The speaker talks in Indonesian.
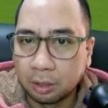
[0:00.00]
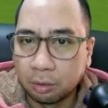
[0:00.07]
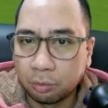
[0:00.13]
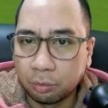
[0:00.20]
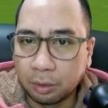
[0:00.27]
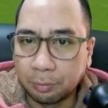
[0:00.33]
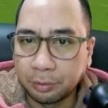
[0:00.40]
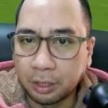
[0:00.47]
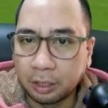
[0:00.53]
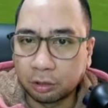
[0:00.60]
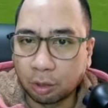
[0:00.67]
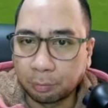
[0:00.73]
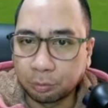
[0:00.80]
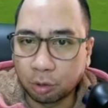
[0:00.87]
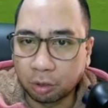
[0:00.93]
udah menjadi
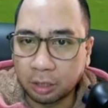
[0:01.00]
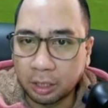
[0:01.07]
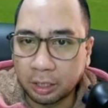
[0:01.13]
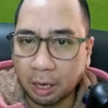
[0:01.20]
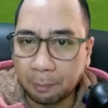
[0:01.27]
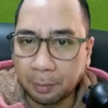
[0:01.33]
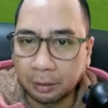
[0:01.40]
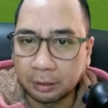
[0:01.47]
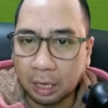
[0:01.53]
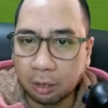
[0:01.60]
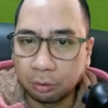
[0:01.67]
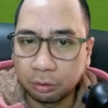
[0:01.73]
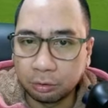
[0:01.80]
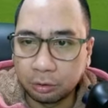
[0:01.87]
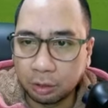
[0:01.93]
top score dari kapan
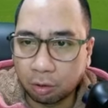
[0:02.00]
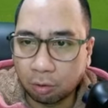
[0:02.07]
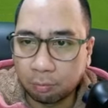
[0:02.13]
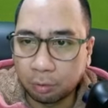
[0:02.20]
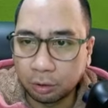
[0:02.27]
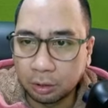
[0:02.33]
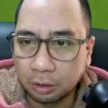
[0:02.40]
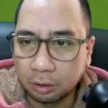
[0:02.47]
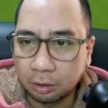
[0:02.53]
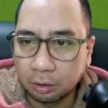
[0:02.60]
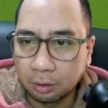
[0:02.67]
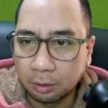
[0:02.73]
tahu itu si robot itu.